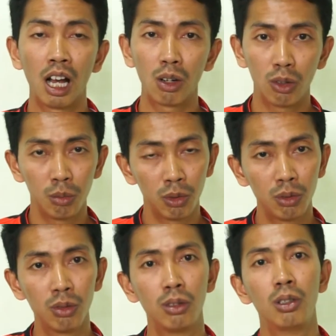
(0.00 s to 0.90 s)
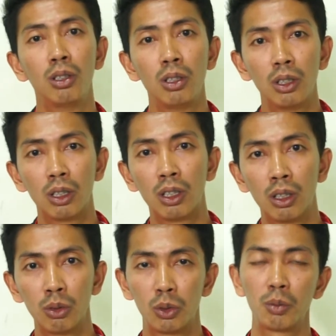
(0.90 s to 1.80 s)
akunmu
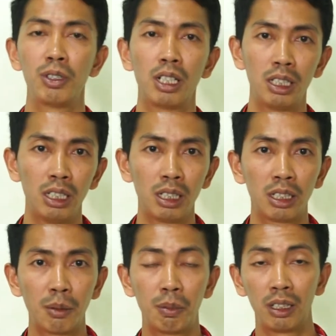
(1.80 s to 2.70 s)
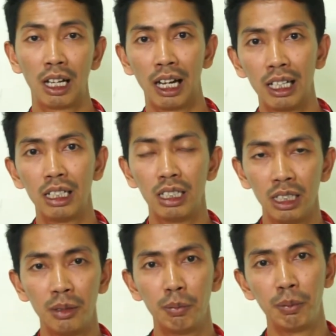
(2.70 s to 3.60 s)
uh, untuk menjadi tetap bertahan
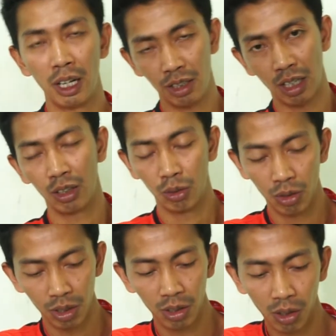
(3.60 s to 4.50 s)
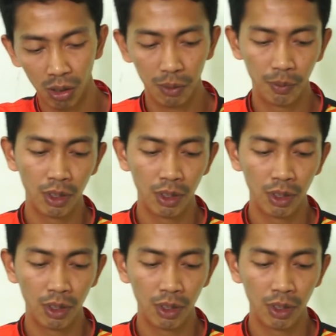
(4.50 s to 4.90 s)
di brand Antonius Indro.